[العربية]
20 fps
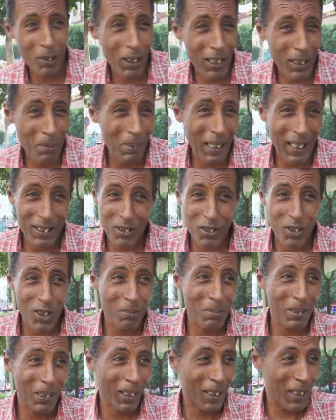وليت ما عادش
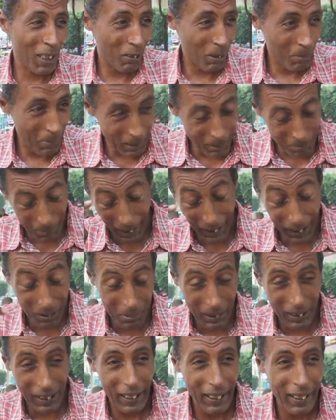نشرب القهوه ماني محل
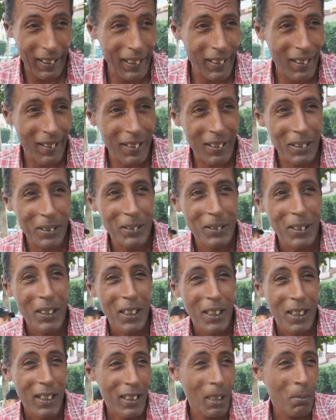بلا الحكايه هذيا
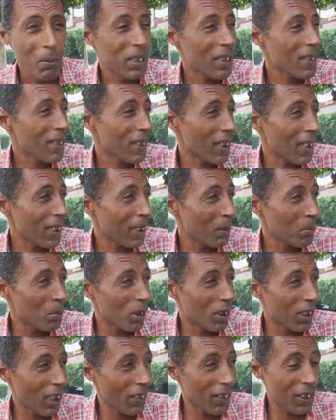نمشي صايم
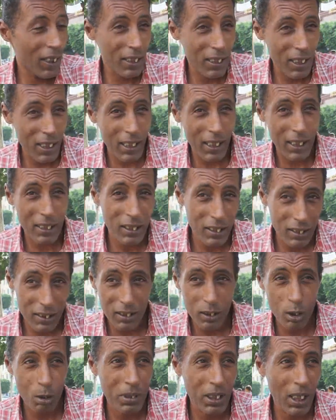وكذا ديريكت
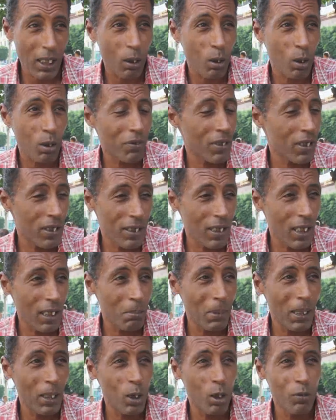تجيو يقروا الفنجان
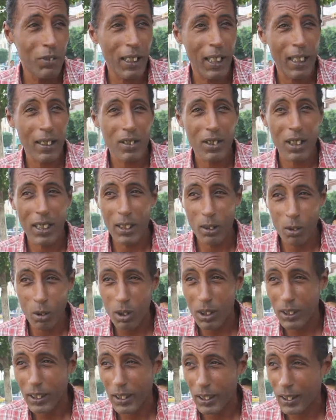ما يلقوا فيه حتى شيء
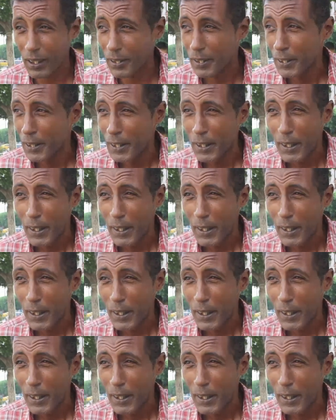يلقوه هكاك